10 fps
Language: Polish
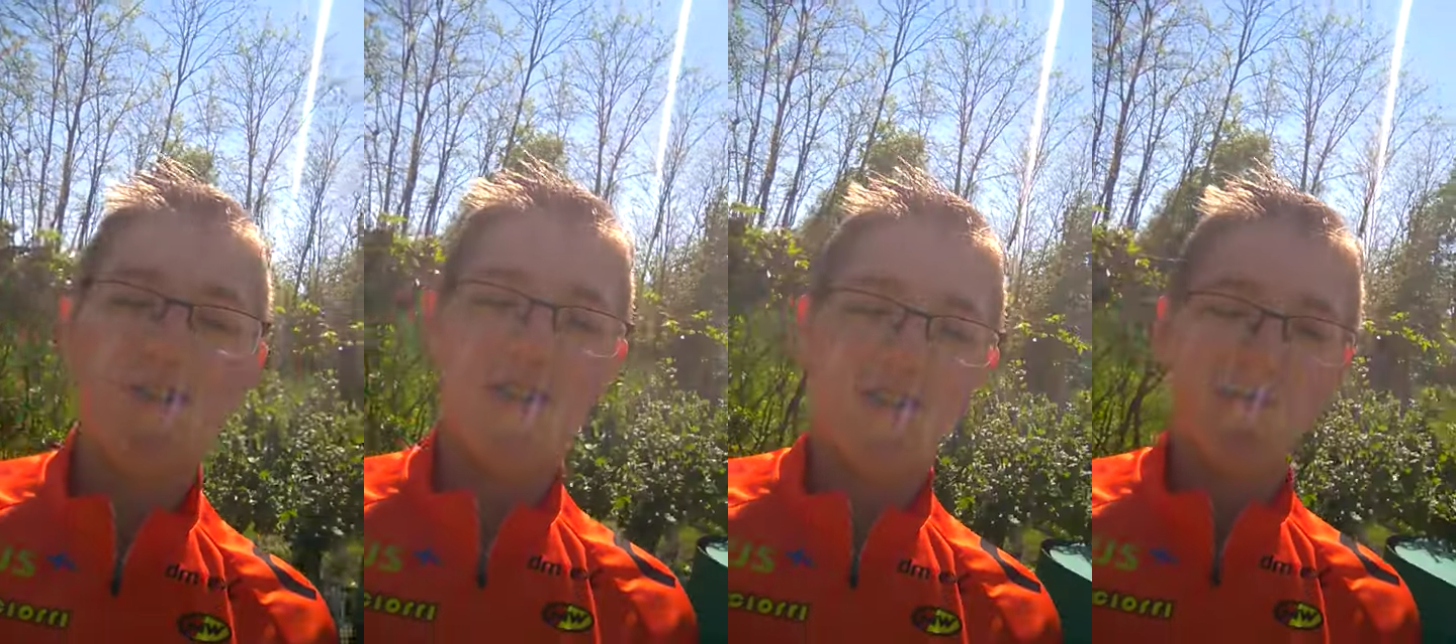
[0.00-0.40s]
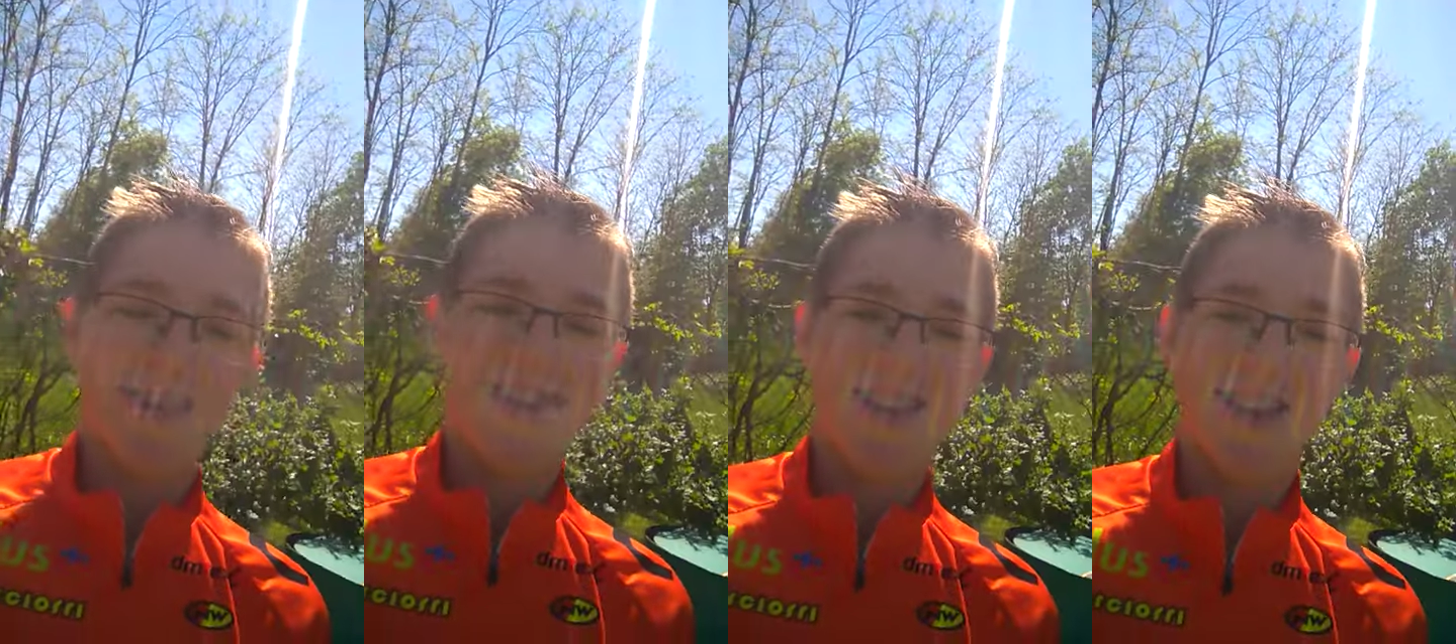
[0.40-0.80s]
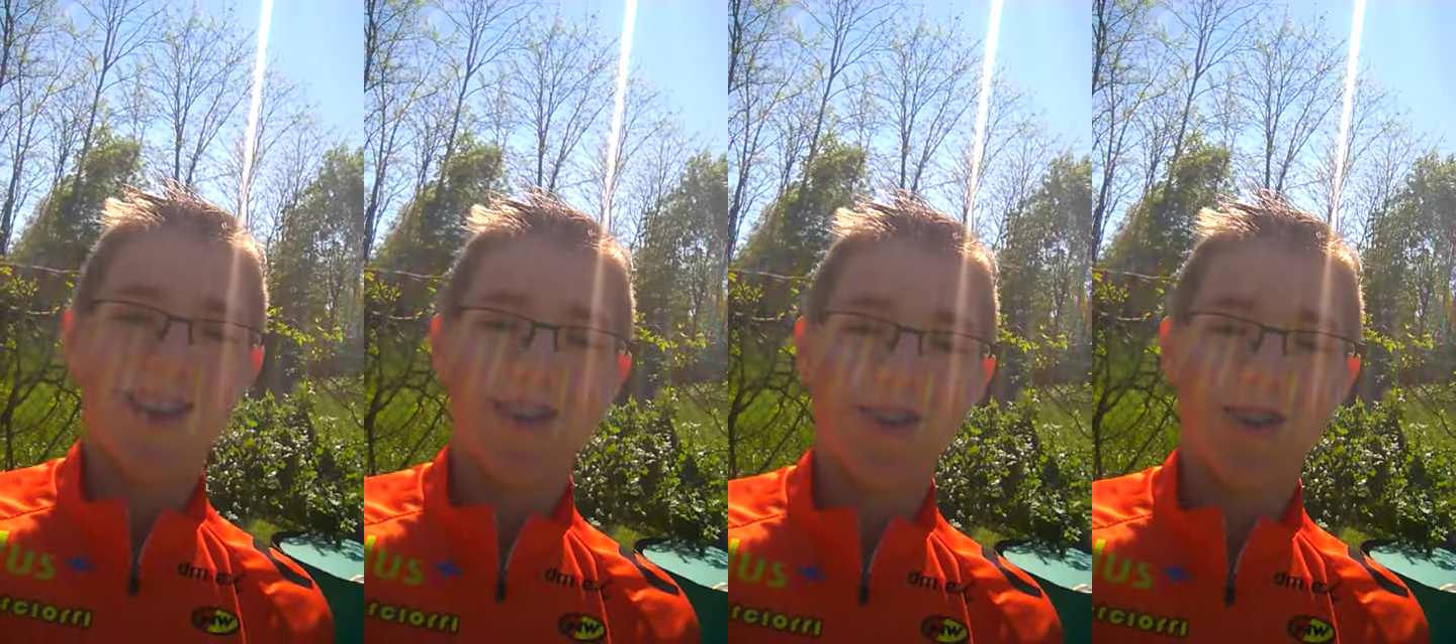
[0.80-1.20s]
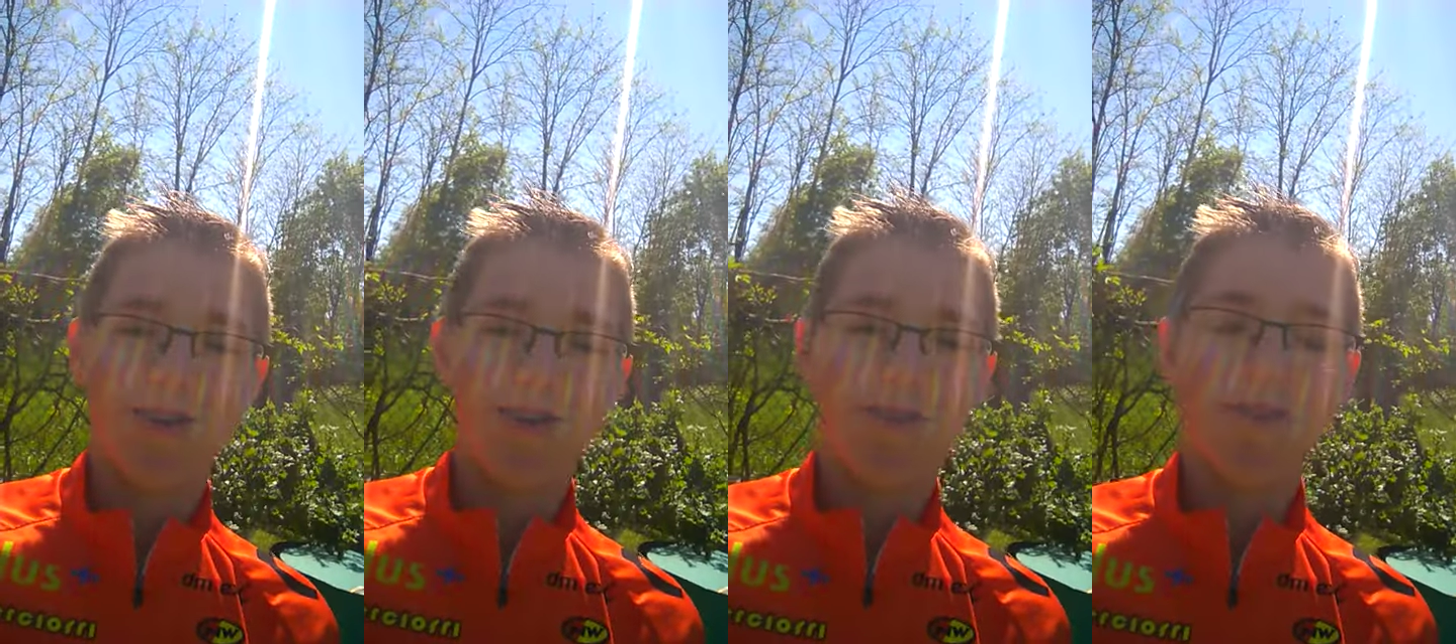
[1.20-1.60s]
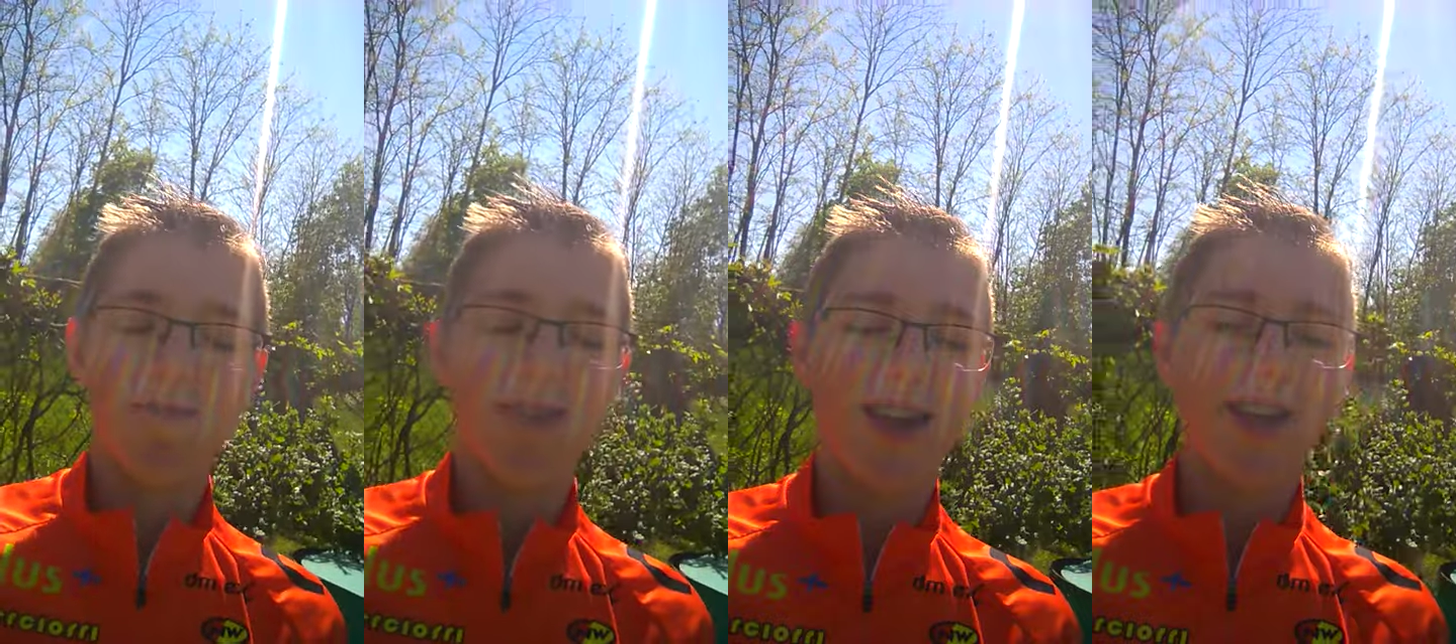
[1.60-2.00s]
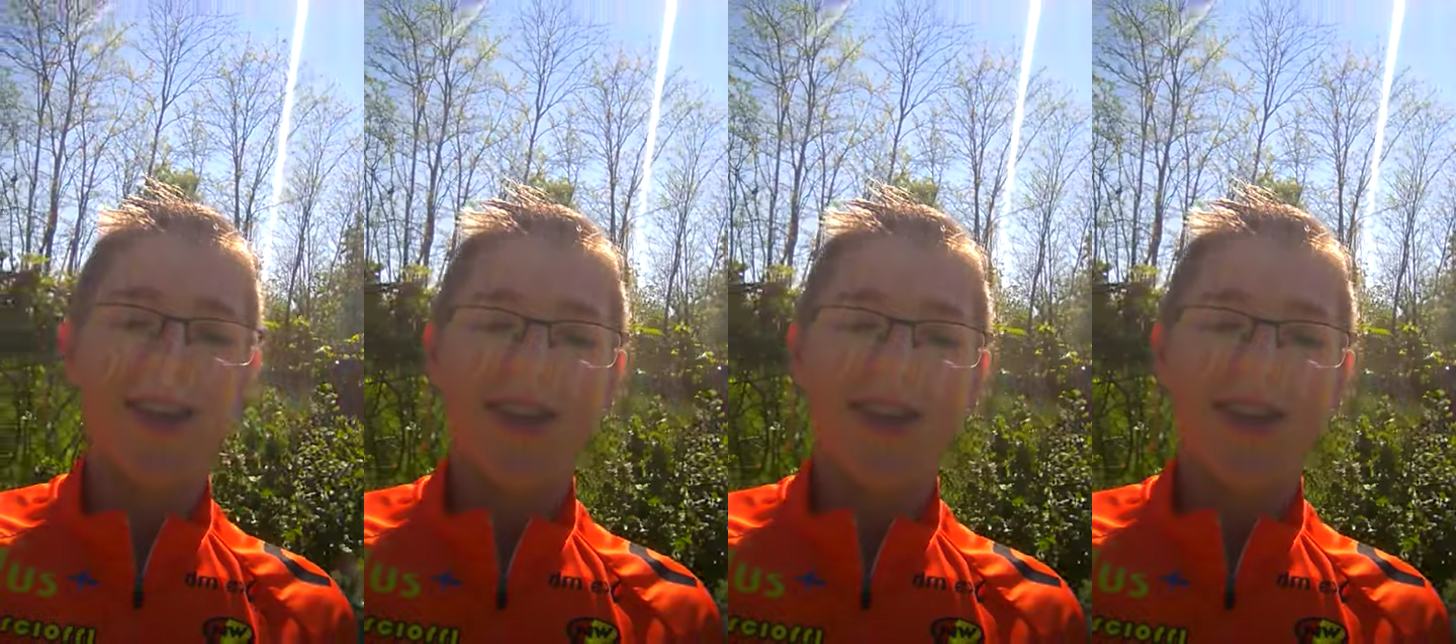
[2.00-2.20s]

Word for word: pierwszym materiale na YouTubie.